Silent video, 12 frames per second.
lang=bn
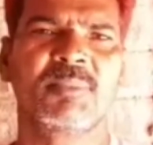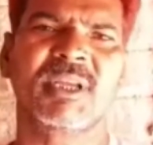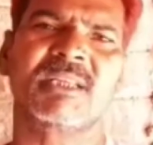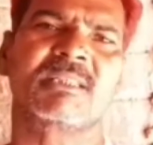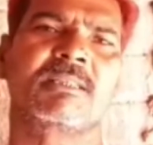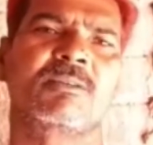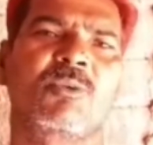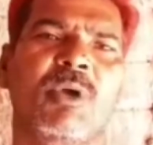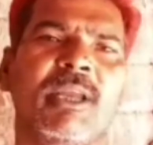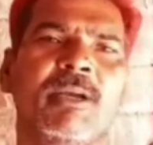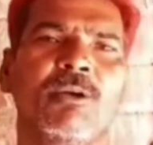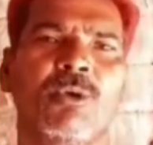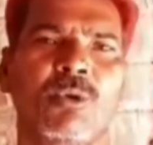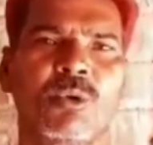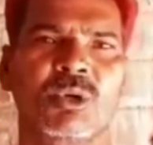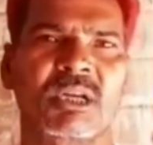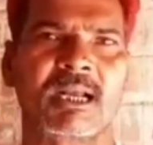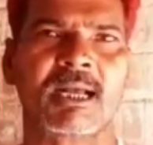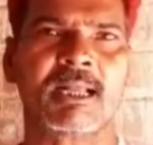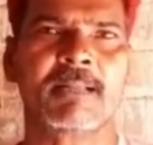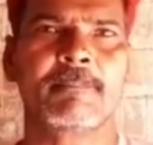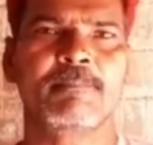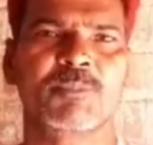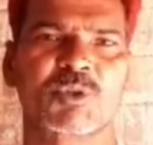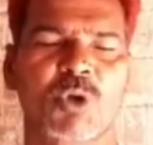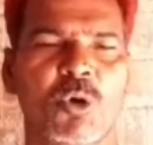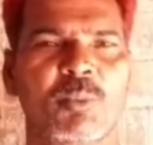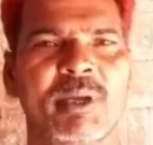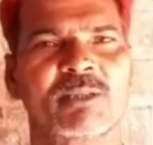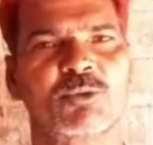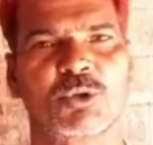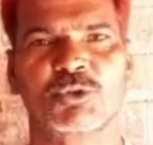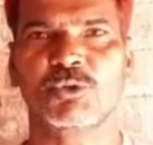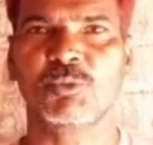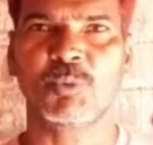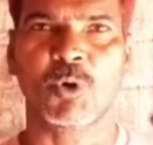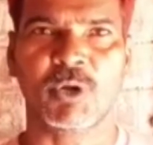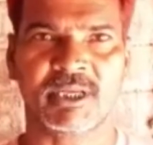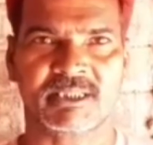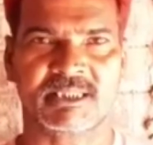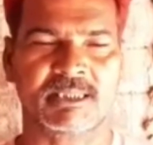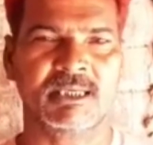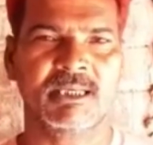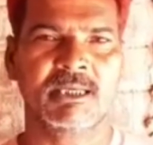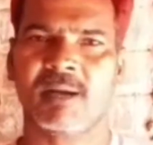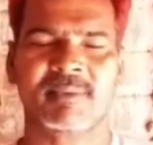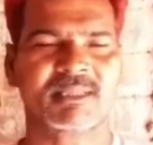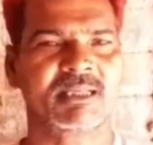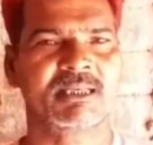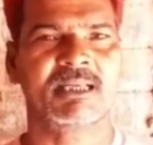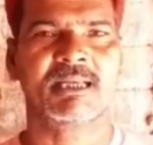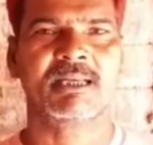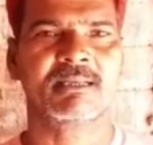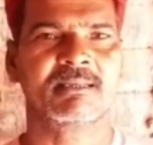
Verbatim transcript: বেশ কয়েক লক্ষ টাকা সমবায়ের তজরূপ হয়েছে আমাদেরকে